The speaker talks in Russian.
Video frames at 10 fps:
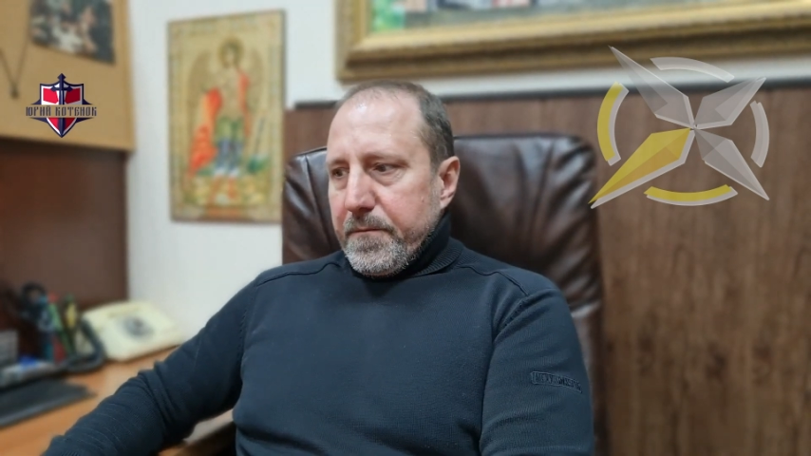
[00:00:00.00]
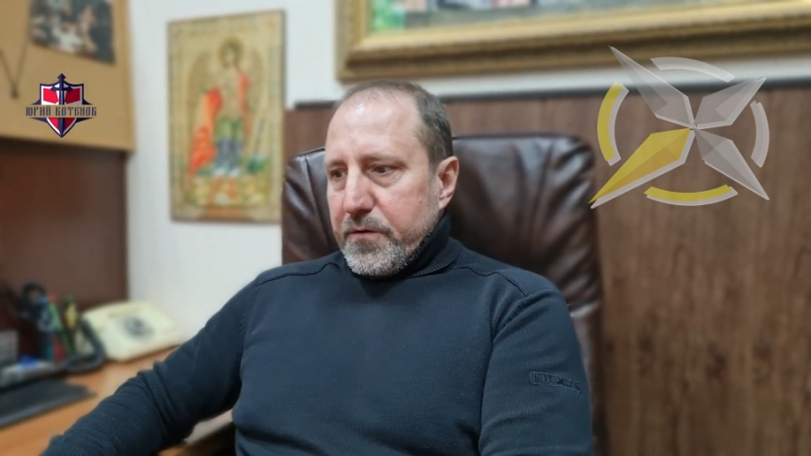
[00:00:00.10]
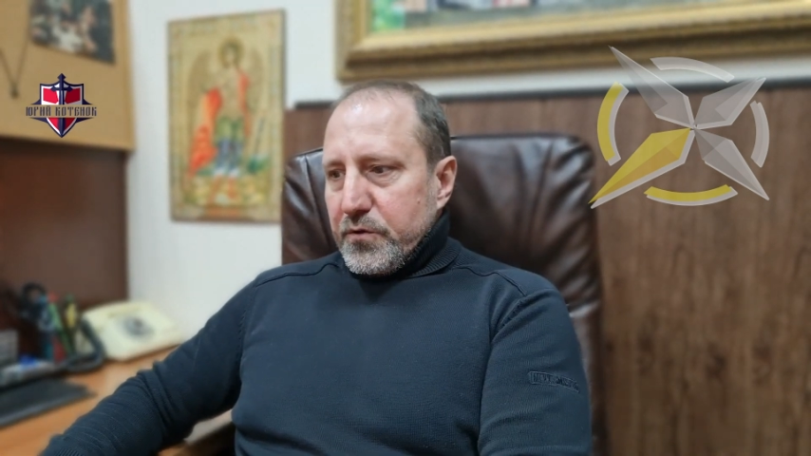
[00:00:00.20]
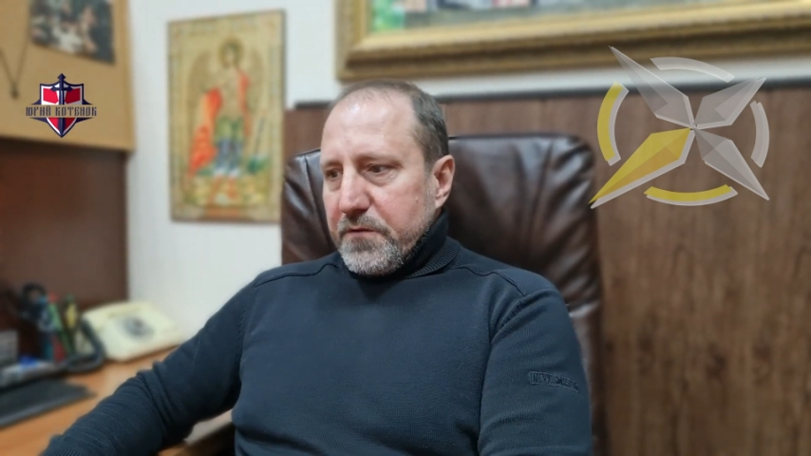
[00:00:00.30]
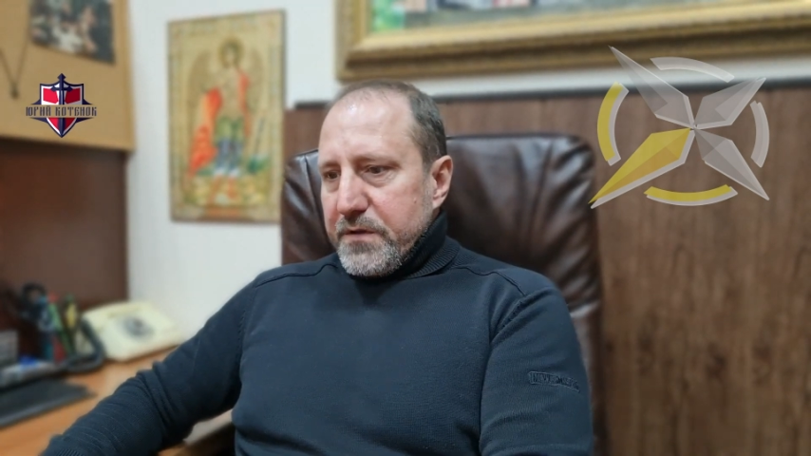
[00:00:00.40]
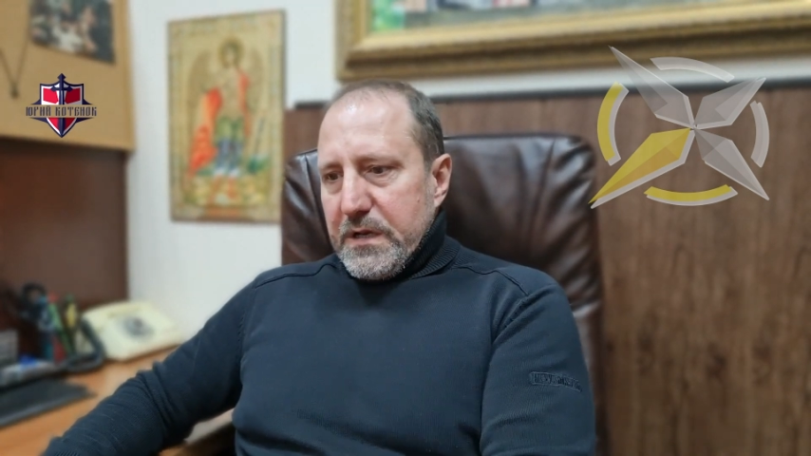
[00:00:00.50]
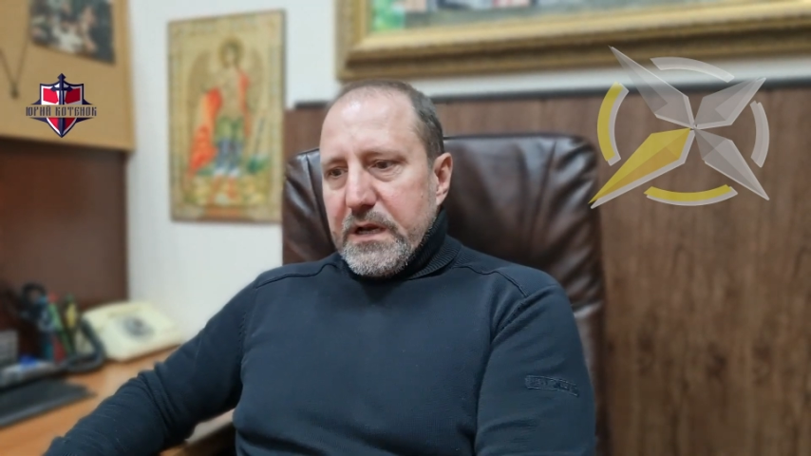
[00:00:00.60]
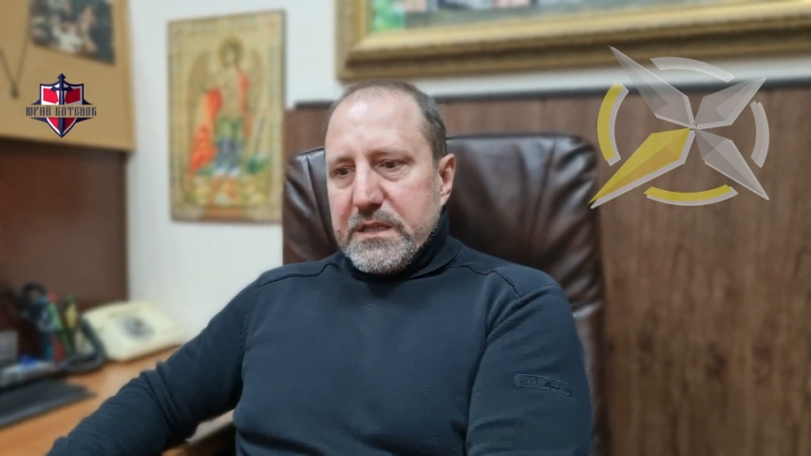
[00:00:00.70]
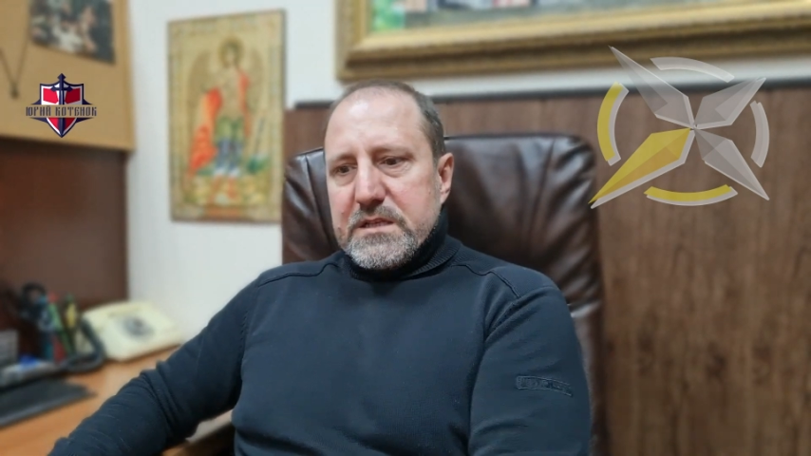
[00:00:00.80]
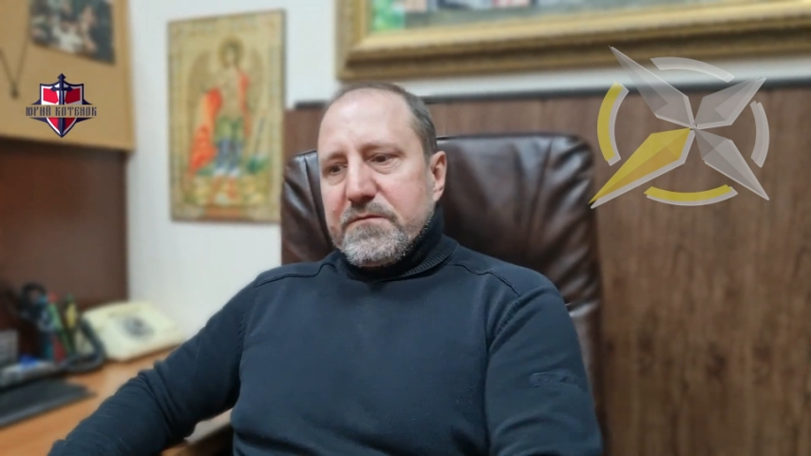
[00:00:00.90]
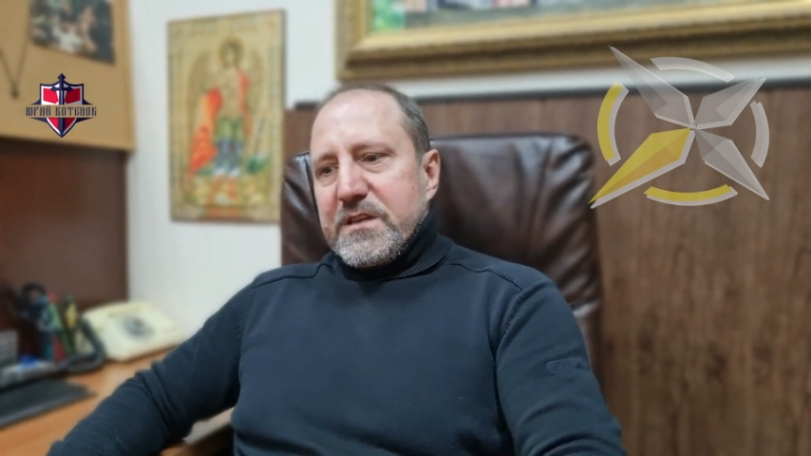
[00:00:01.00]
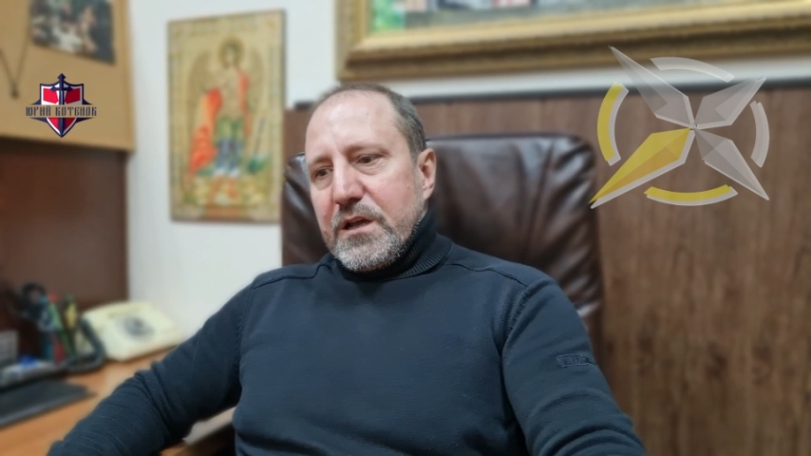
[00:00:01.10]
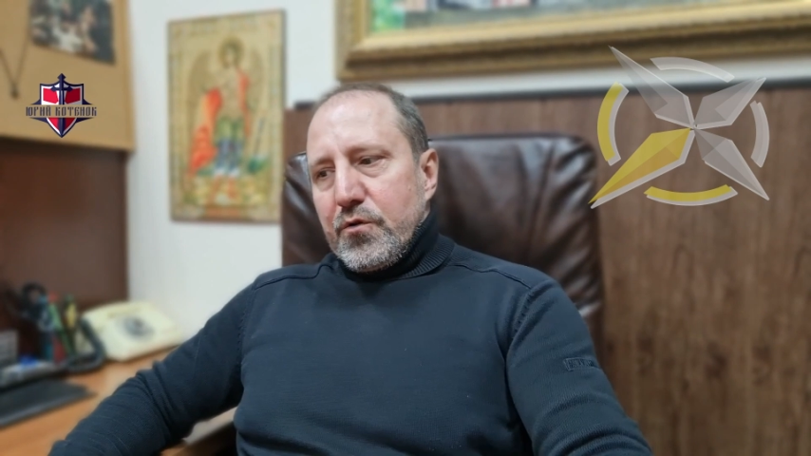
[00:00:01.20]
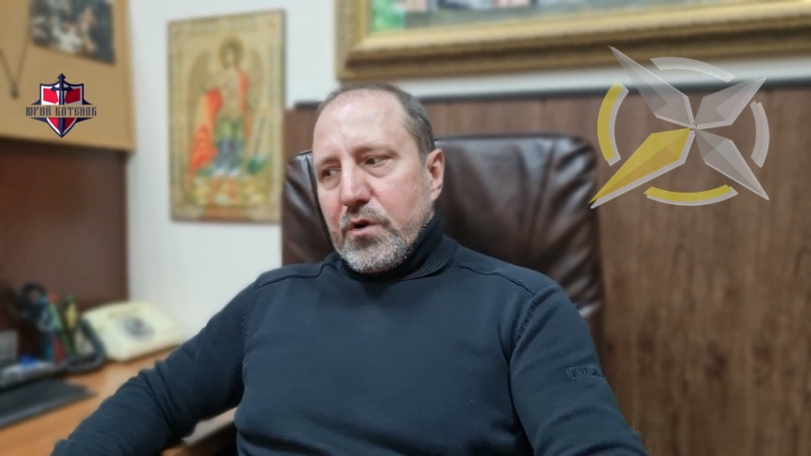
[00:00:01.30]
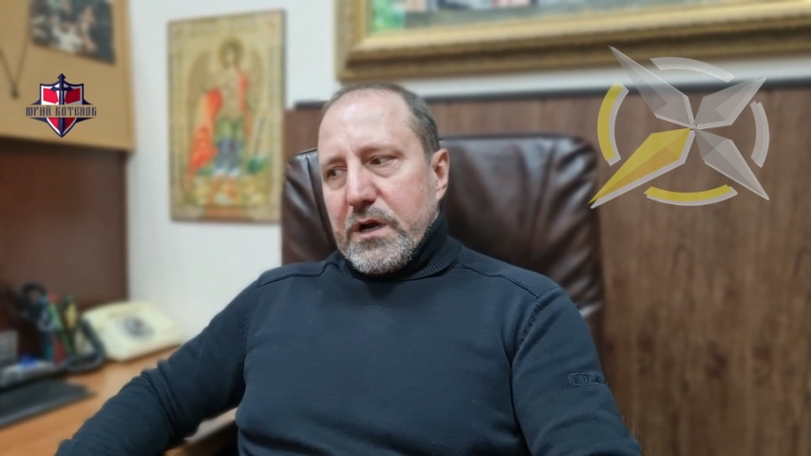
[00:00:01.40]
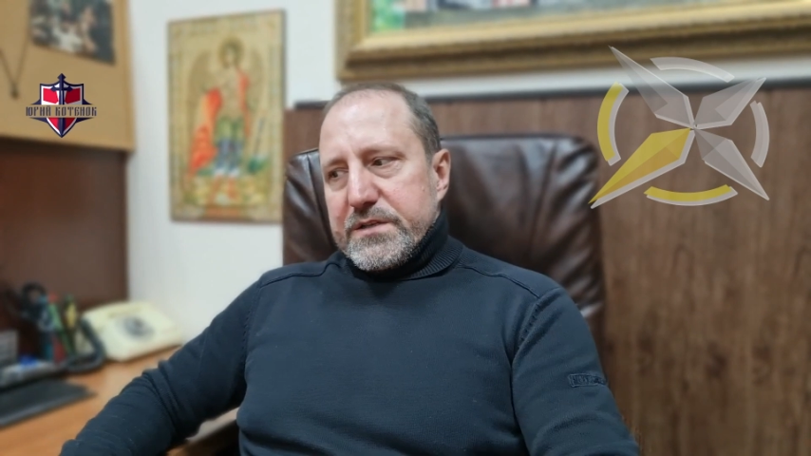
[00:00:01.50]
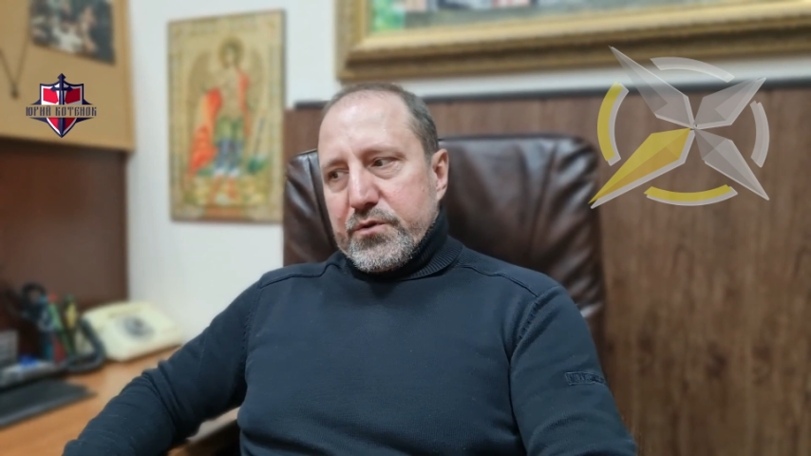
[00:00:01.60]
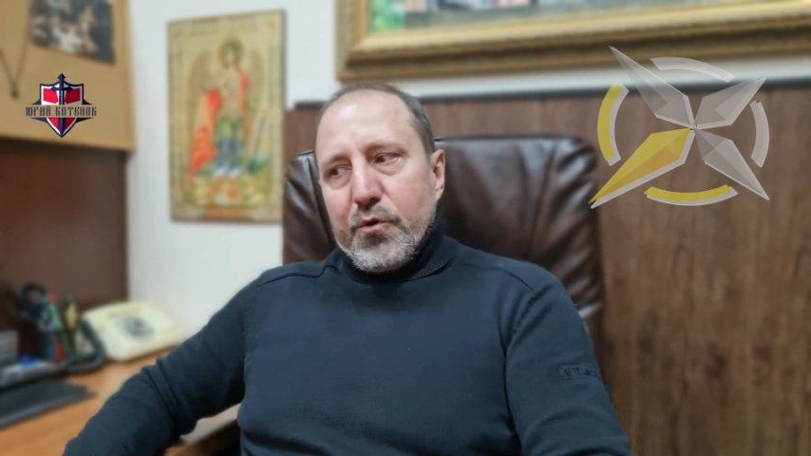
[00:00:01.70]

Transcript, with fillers: кто-то выделяет нас в отдельную касту,